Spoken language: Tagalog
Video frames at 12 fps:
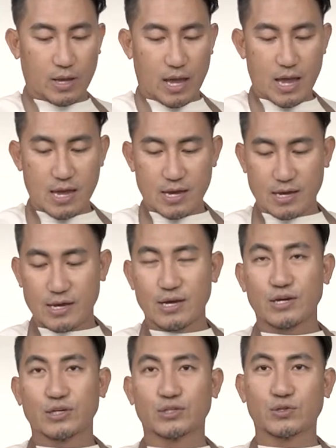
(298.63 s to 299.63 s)
Yan. Okay.
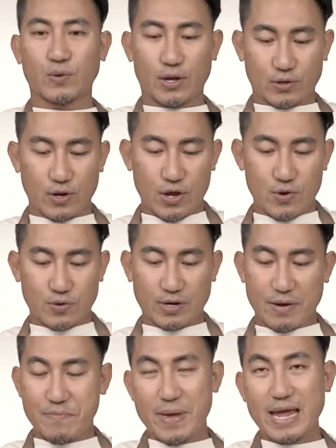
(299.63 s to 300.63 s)
So, ito na yung
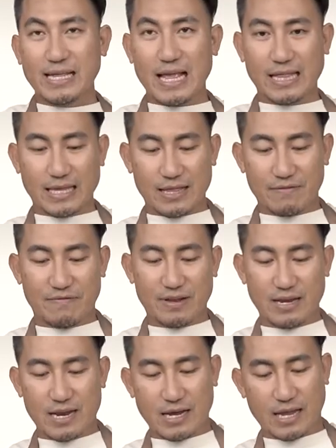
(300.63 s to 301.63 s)
na-bake natin na
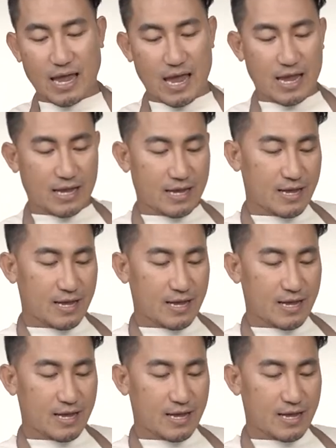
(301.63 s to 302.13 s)
vanilla cake.